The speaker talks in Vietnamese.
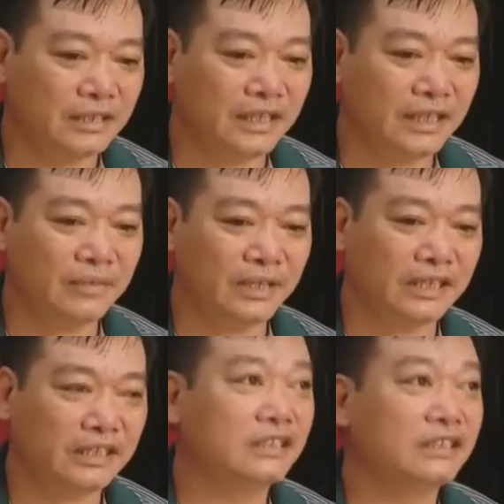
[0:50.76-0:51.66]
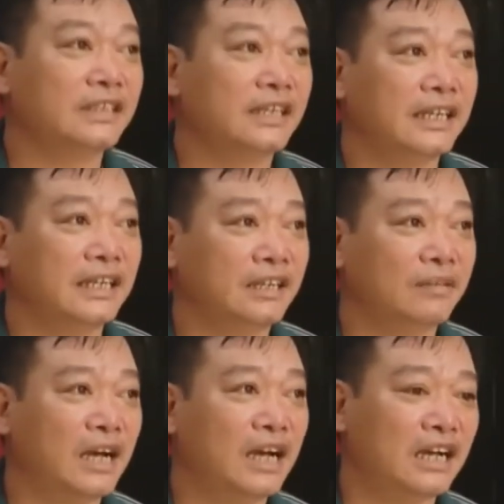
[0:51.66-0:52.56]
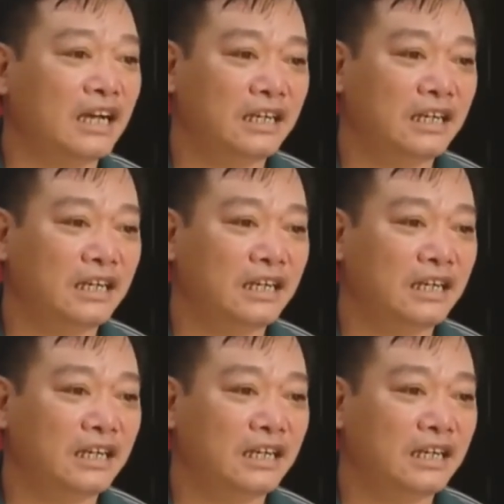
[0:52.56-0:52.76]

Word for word: À, đêm đến xe ba